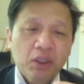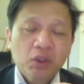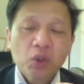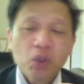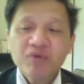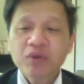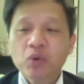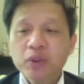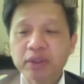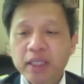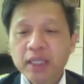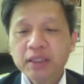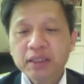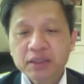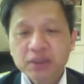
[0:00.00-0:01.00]
đối với quốc
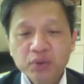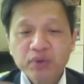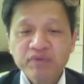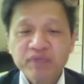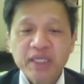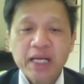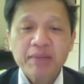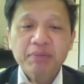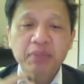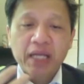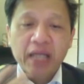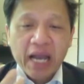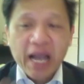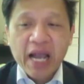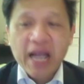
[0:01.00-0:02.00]
tế thì chính quyền Việt Nam
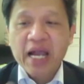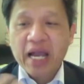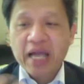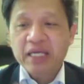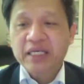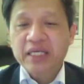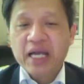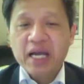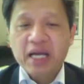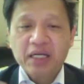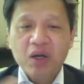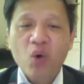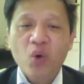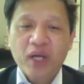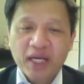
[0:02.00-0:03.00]
càng ngày càng
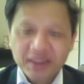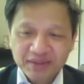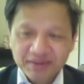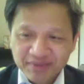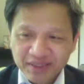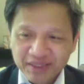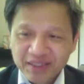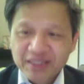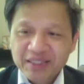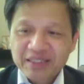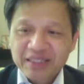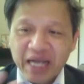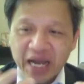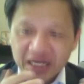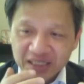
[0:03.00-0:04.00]
cầu cạnh
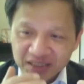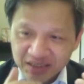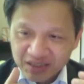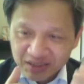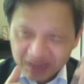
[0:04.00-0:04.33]
càng